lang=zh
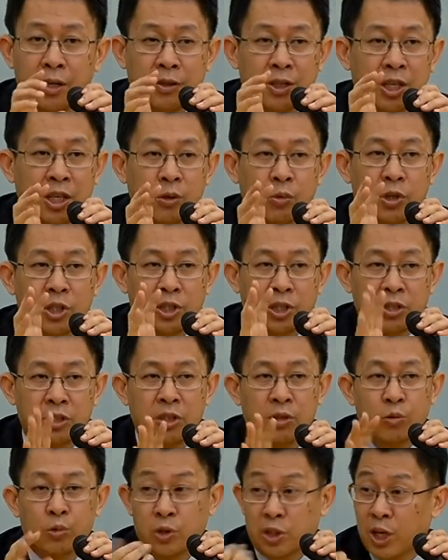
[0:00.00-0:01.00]
那因为陈
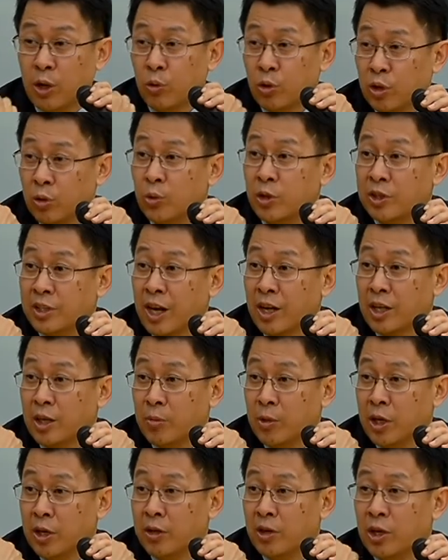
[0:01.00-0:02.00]
振武在我的文章里
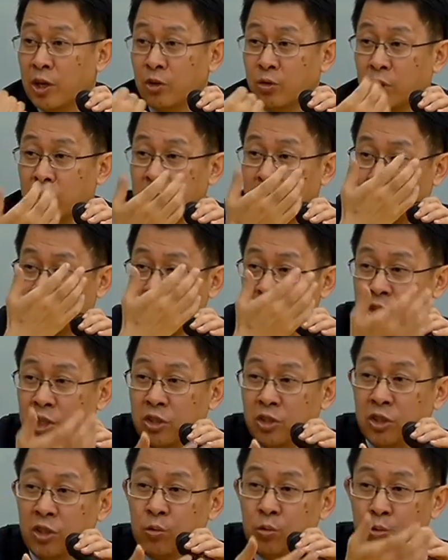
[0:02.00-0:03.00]
面，所以只要
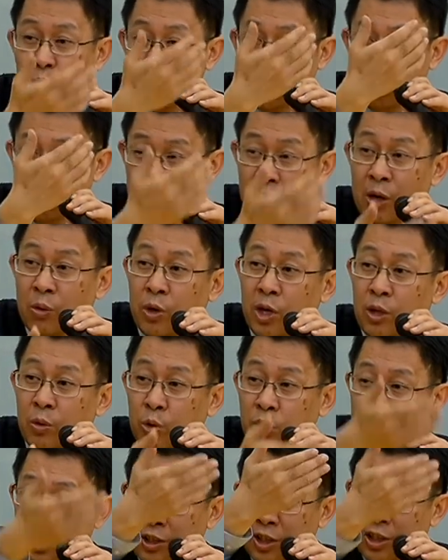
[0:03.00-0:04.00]
陈振武有相关的
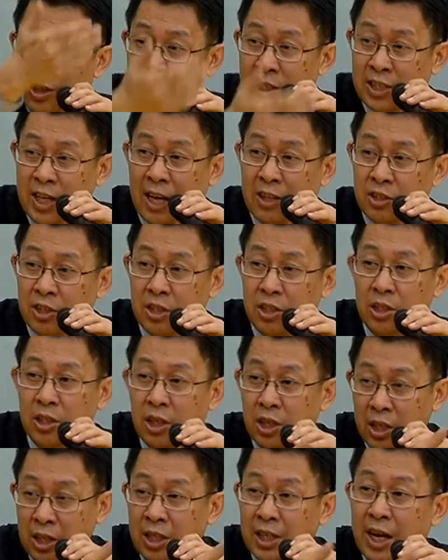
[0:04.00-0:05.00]
文章在这个杂志，
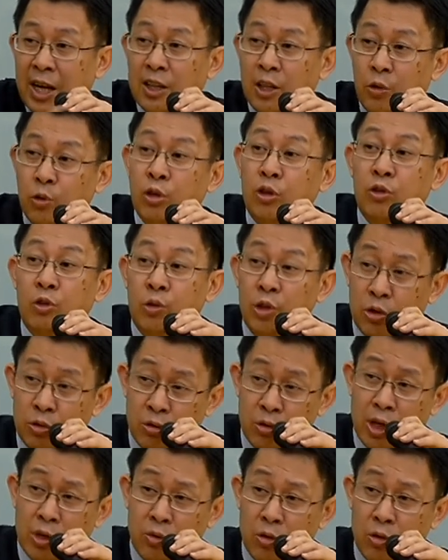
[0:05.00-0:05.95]
应该通通都会出来。